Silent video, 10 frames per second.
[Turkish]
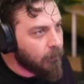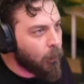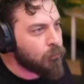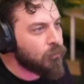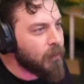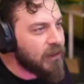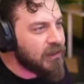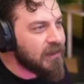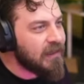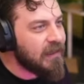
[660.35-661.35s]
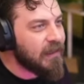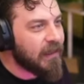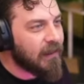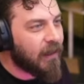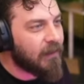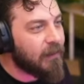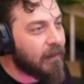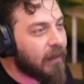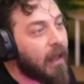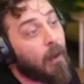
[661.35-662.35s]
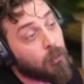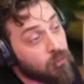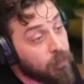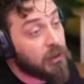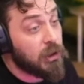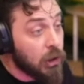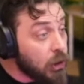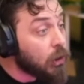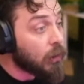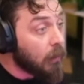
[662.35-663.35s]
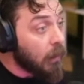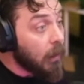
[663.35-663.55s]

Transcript: 35 iyi e, a, 35 iyiydi.